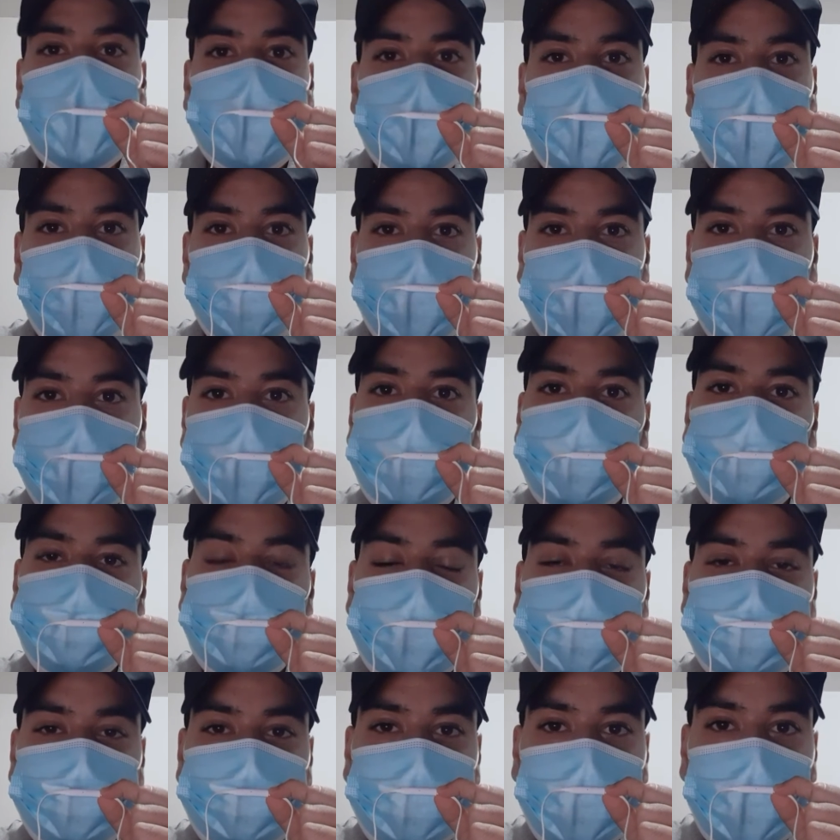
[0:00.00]
كما
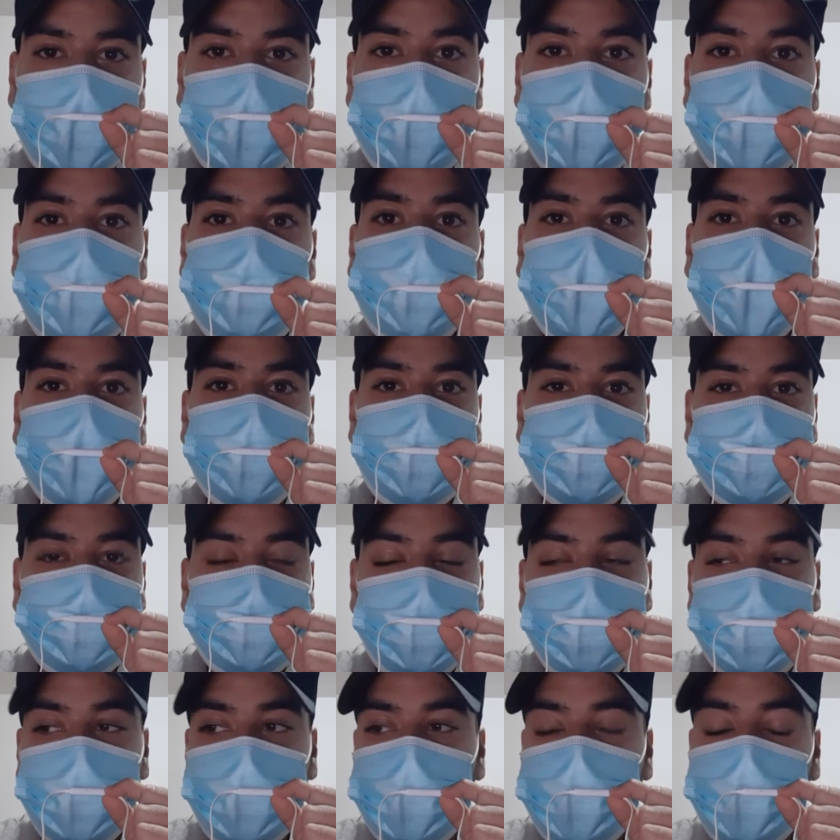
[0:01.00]
نعلم أعزائي بأن
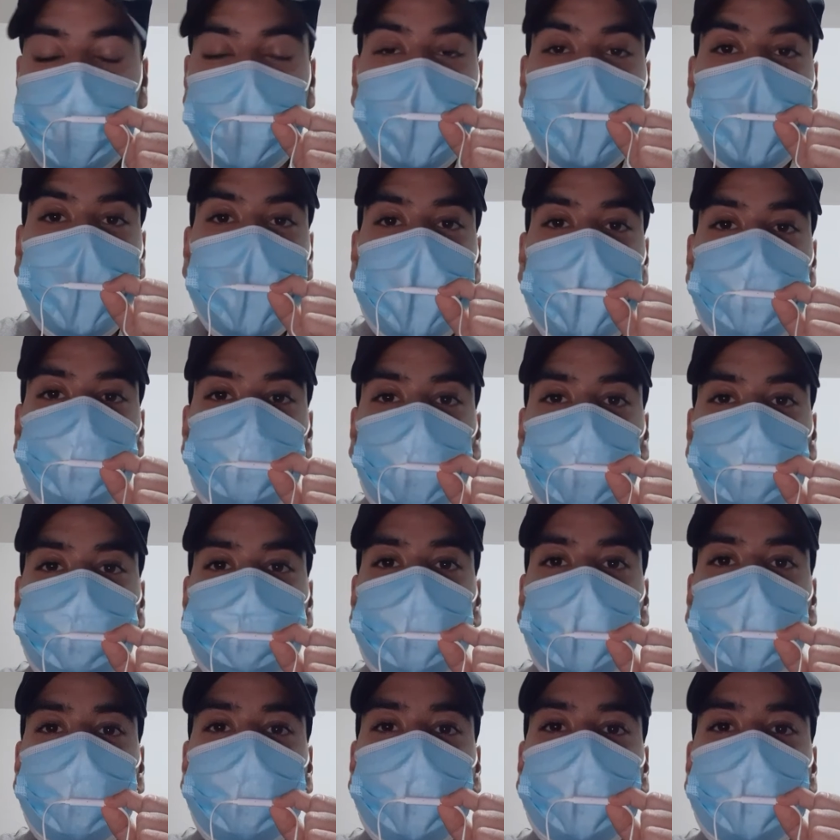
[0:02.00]
الزنك
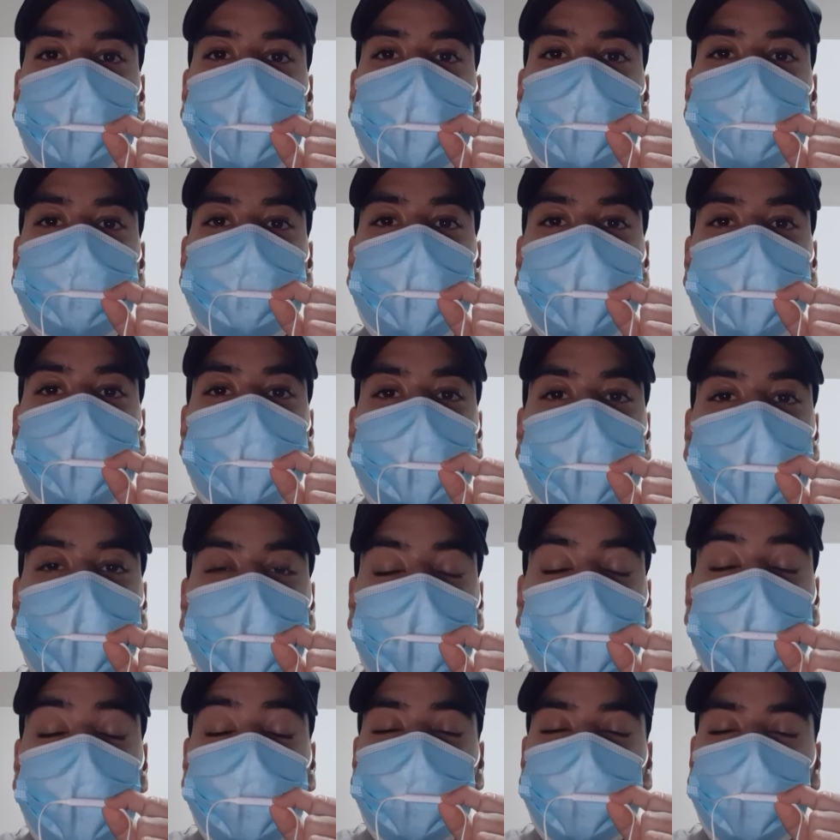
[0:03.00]
يعتبر من
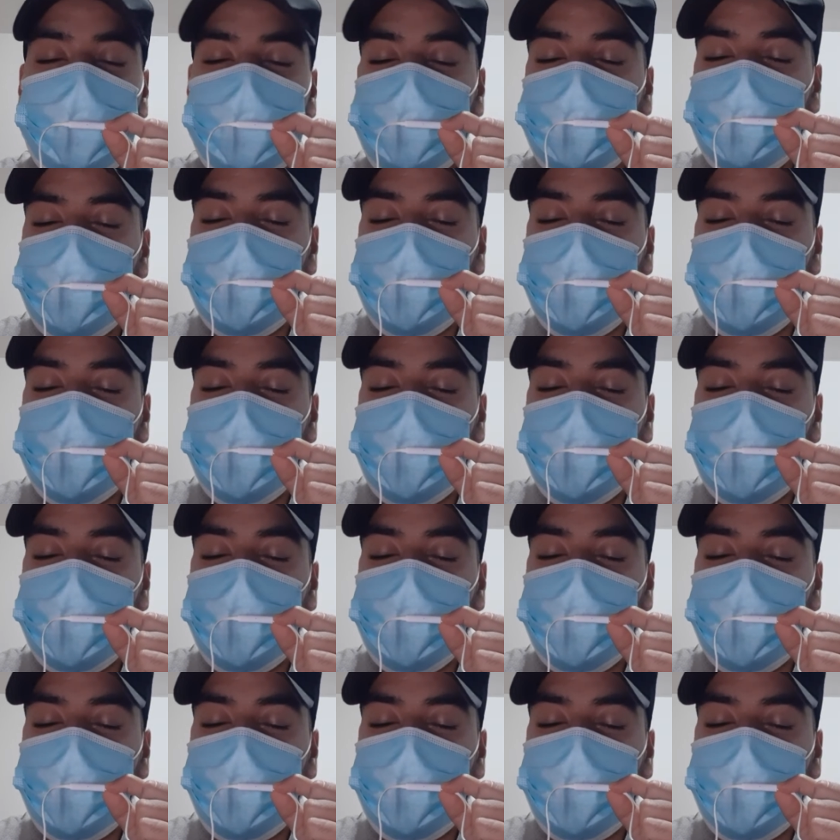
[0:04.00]
أكثر